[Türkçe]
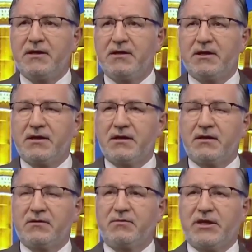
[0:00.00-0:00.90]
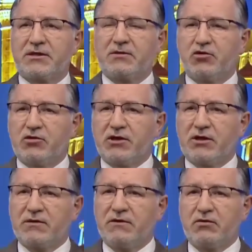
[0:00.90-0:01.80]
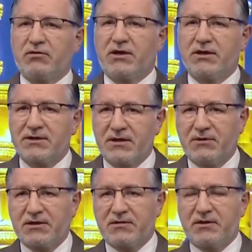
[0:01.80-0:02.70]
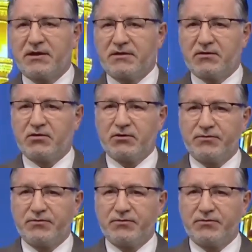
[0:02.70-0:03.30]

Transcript: Ee, başka boyutları da var. Onları da zaman zaman anlatıyorum.